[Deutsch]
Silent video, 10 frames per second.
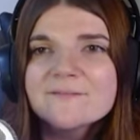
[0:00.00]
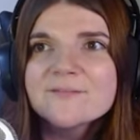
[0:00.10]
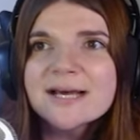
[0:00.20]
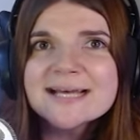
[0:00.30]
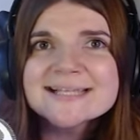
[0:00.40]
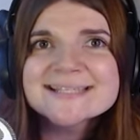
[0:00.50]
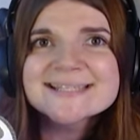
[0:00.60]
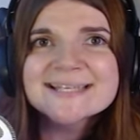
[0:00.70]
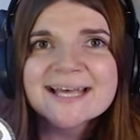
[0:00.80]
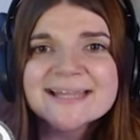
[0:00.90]

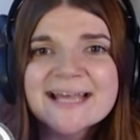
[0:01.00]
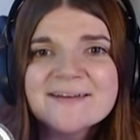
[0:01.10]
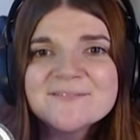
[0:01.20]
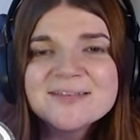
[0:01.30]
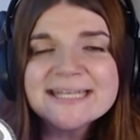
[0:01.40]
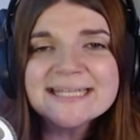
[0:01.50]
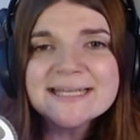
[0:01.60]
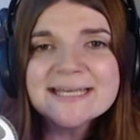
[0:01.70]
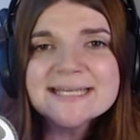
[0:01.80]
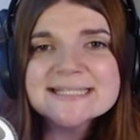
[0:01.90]
Was? Navin
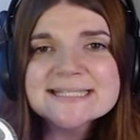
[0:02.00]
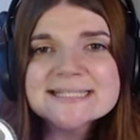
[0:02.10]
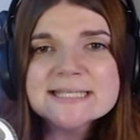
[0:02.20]
ist